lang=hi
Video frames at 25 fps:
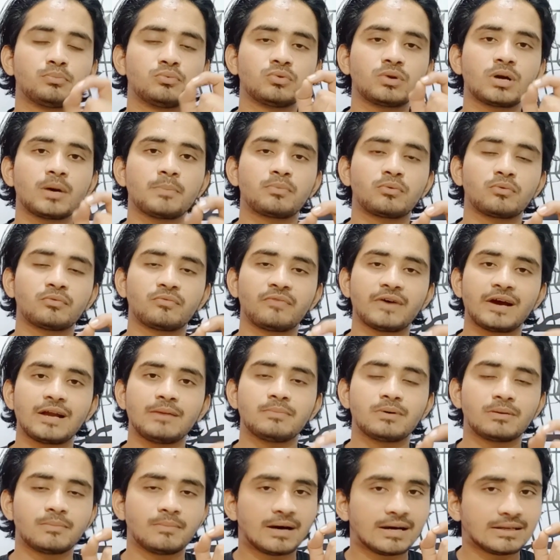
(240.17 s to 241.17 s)
पूरा प्रोफाइल
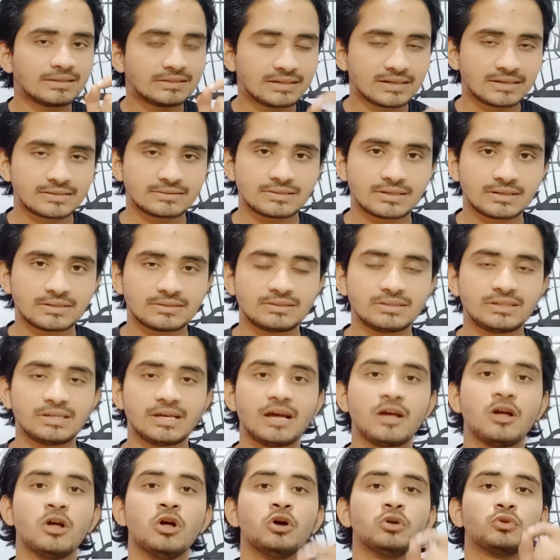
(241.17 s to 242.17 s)
बर्बाद कर सकती
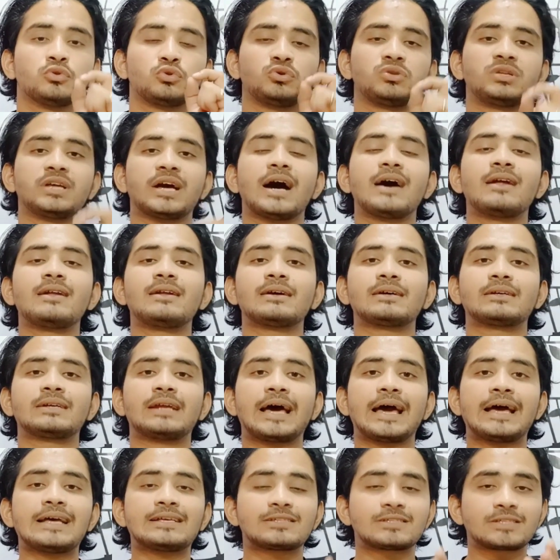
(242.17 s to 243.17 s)
है तो ध्यान रखना
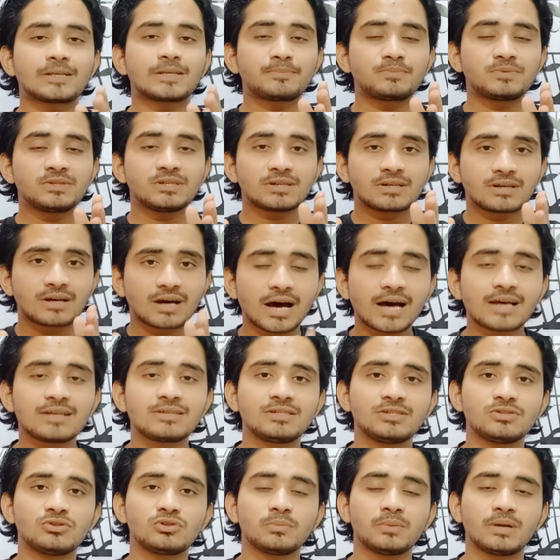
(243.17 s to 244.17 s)
है सबसे खास
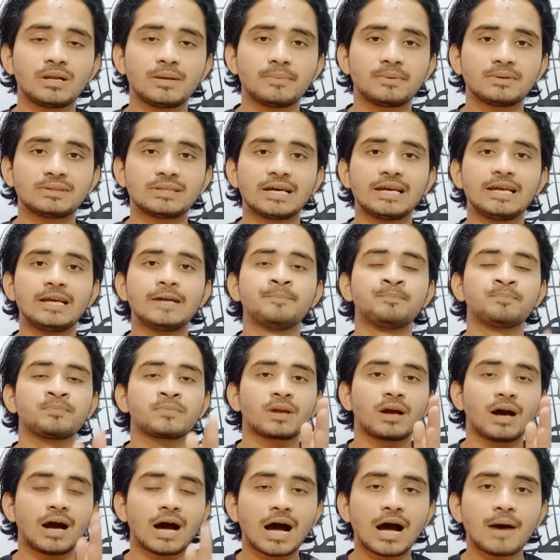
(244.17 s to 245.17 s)
चीज़ जो मैंने बताई
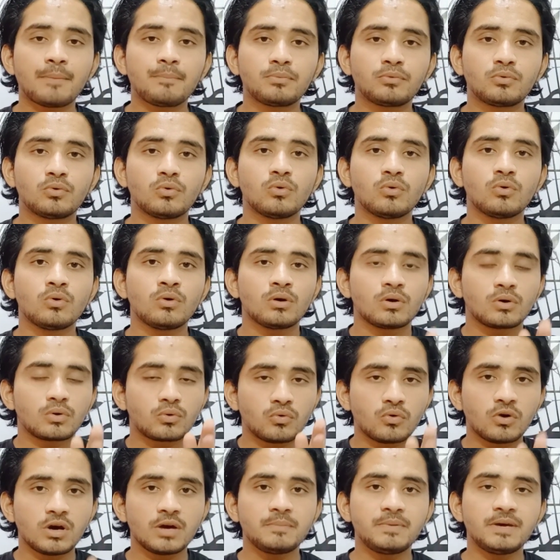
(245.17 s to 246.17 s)
आपको
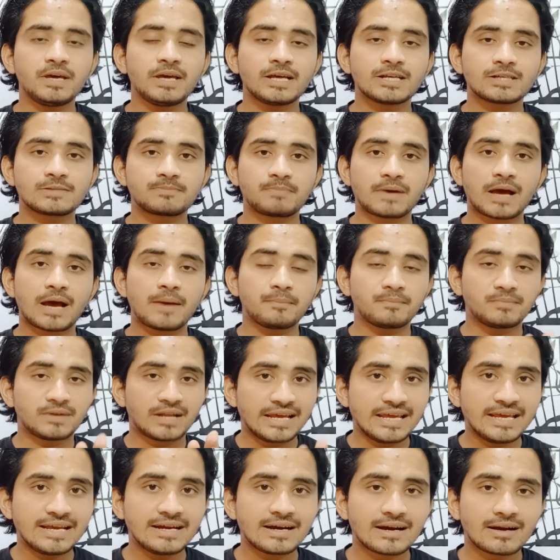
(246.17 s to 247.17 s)
कोई भी स्पैम
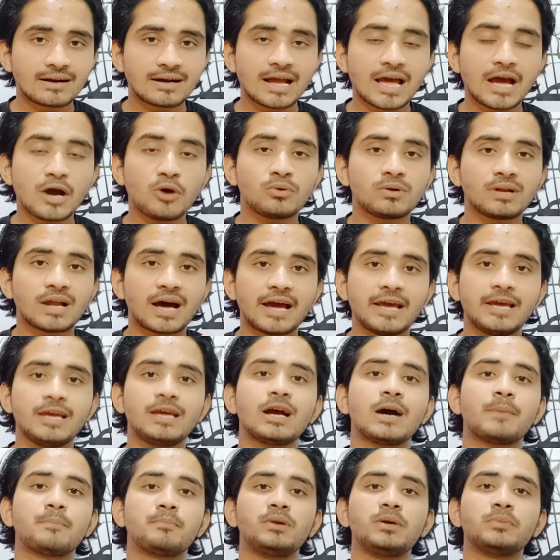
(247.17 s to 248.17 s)
नहीं करना है और ना ही
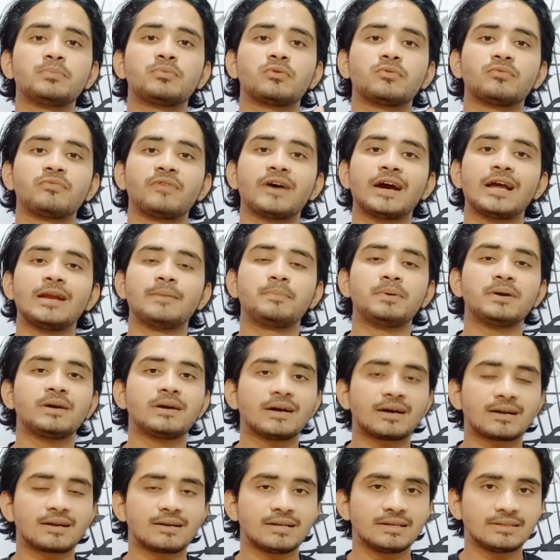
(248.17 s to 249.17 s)
अपनी प्रोफाइल पे
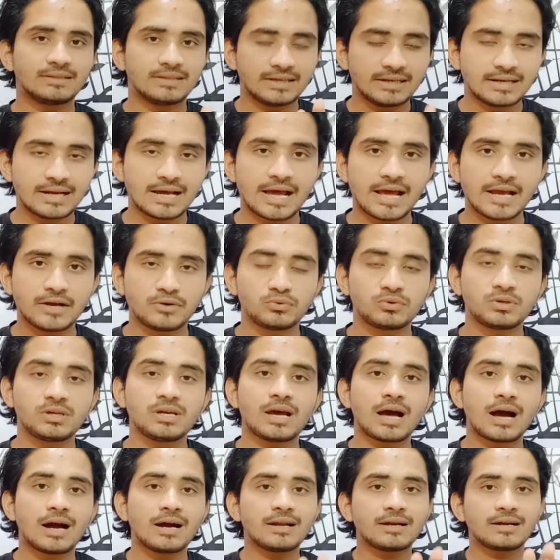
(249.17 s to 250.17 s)
करने देना है क्योंकि
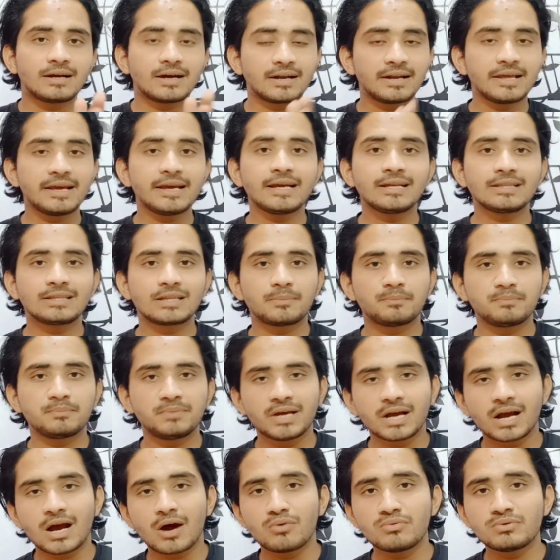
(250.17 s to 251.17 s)
अगर करेंगे तब भी
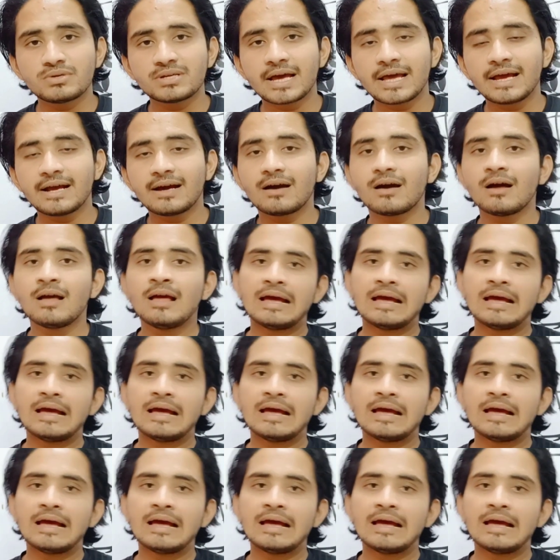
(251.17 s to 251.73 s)
अकाउंट जाएगा